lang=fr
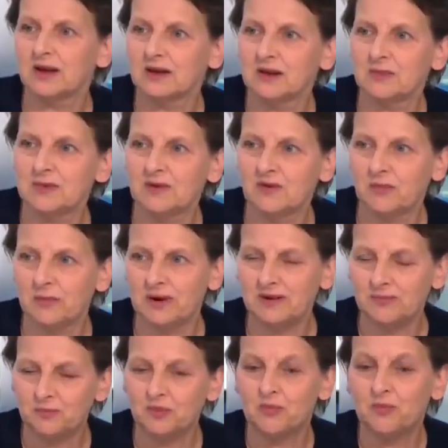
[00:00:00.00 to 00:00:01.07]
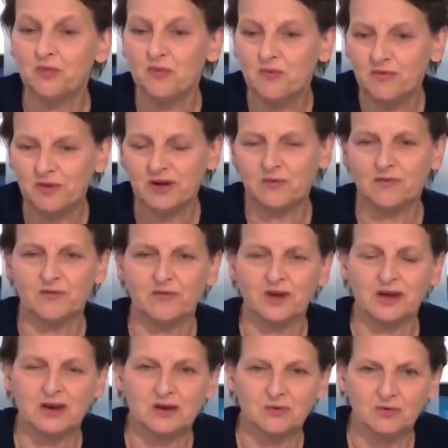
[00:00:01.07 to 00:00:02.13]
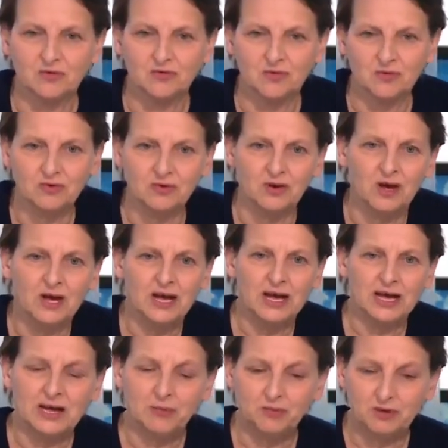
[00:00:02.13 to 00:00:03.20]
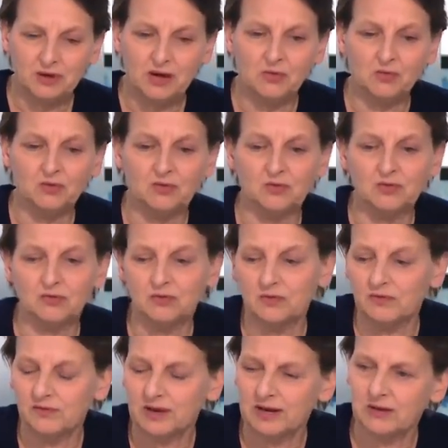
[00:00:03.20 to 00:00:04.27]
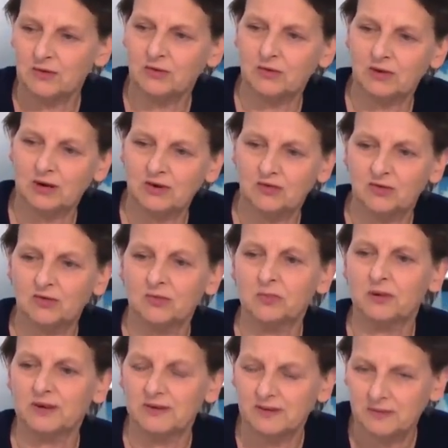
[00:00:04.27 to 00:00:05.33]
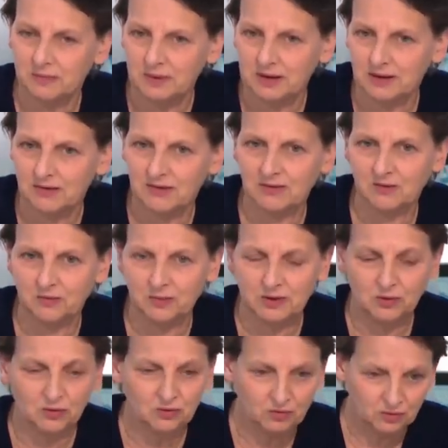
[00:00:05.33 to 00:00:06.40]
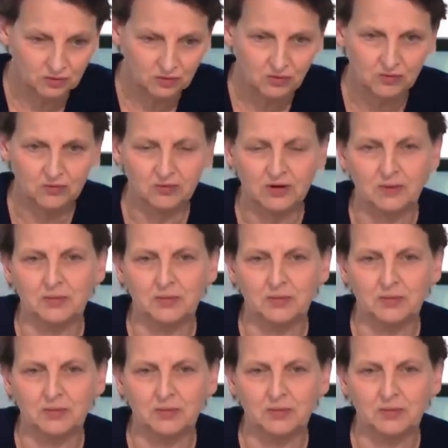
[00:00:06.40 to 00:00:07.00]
qui a été mise en place pour prouver qu'on fait quelque chose. Et puis, il y a eu surtout le fait que les gens se précipitent dans les hôpitaux, se sont en tout